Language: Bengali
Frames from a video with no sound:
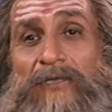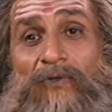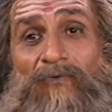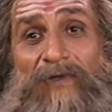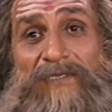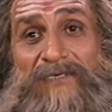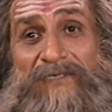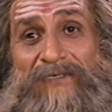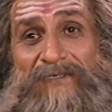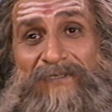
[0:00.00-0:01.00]
কেন বৎস
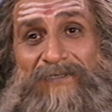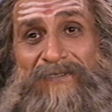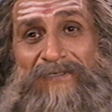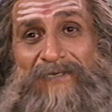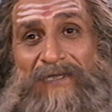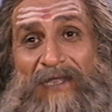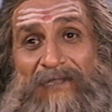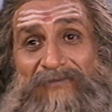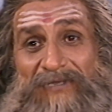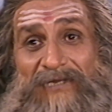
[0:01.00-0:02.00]

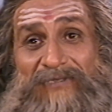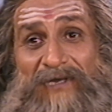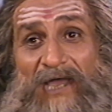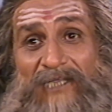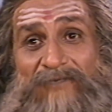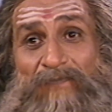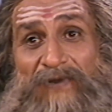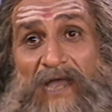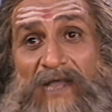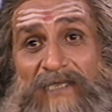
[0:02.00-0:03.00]
তীর্থরাজ
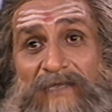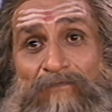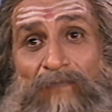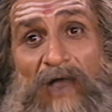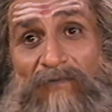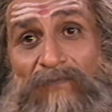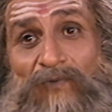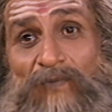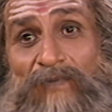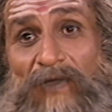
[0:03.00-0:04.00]
প্রয়াগের পবিত্র
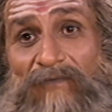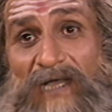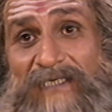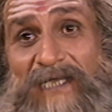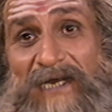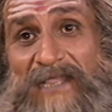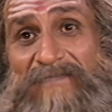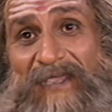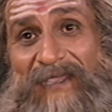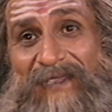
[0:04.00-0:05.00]
ভূমিতে বাস করতে
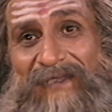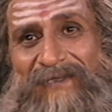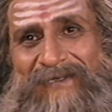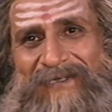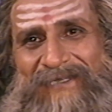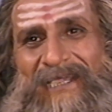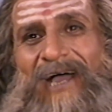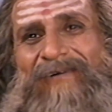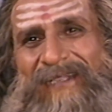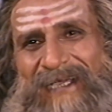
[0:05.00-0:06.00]

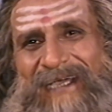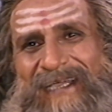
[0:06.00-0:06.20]
অসুবিধা